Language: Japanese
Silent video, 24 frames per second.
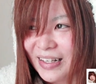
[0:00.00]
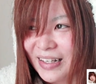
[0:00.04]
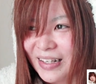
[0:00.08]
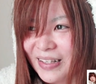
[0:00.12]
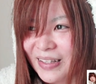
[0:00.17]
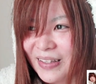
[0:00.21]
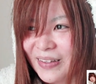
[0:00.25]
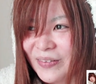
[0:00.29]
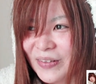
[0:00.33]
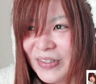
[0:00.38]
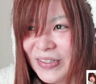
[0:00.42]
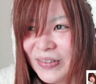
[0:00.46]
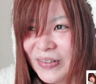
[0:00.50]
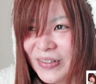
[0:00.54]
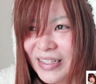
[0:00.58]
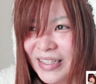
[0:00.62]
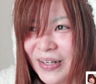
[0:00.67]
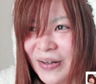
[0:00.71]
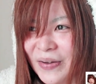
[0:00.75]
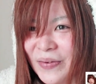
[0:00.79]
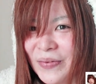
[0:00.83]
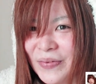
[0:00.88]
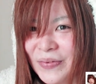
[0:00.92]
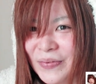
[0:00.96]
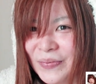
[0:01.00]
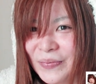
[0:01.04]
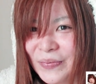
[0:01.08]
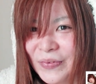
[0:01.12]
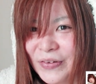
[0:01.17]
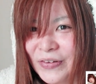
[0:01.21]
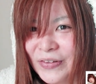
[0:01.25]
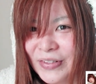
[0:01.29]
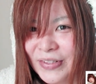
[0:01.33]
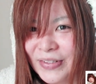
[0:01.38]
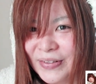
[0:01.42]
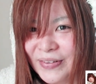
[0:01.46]
でもそれ多分
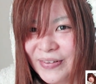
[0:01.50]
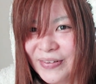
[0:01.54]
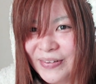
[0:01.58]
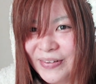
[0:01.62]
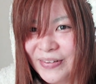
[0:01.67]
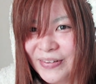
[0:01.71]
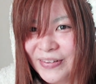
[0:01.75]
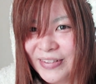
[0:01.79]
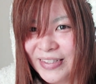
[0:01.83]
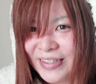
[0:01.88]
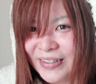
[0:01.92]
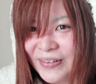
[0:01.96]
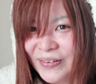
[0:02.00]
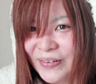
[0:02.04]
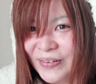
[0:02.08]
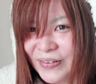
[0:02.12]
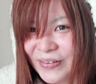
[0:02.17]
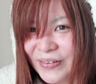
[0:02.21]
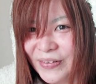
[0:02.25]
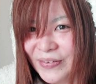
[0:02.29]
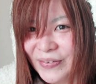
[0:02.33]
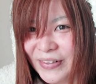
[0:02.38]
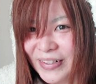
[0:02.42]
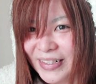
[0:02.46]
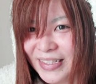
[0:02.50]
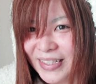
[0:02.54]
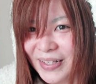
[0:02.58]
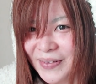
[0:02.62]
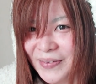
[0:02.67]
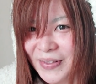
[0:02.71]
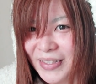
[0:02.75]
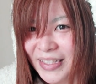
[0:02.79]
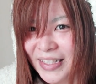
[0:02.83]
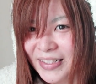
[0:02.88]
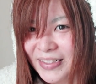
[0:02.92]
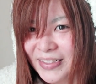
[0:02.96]
もうそのほとぼり冷
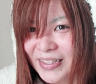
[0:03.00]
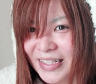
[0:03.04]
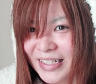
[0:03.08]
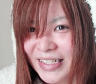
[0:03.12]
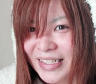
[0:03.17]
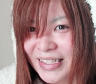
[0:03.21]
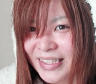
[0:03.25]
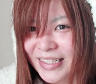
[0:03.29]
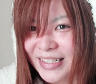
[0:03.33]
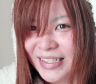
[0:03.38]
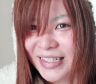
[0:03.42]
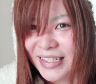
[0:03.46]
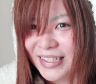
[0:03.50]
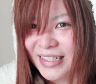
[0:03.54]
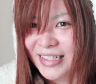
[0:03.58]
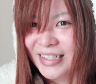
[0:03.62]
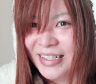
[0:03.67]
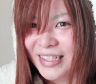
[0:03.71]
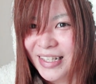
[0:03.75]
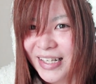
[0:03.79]
めてるらしいし